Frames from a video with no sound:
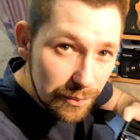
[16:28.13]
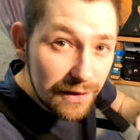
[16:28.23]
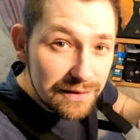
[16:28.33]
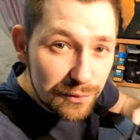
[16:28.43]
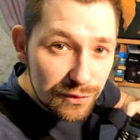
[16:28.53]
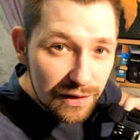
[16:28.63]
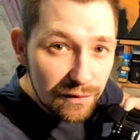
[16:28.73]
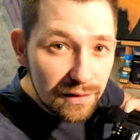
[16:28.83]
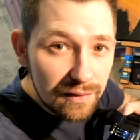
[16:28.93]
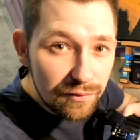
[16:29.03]
Polecam
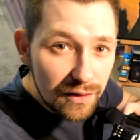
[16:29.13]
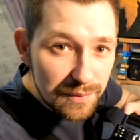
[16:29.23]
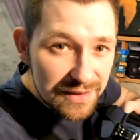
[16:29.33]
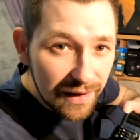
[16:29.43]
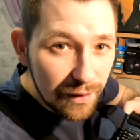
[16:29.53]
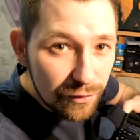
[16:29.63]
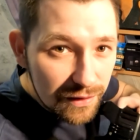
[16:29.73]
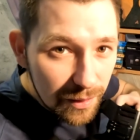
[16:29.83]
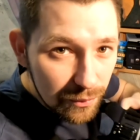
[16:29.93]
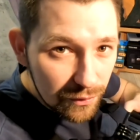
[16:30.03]
tutaj e, film z
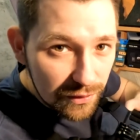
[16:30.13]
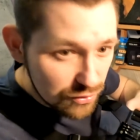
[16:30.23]
kajakowania po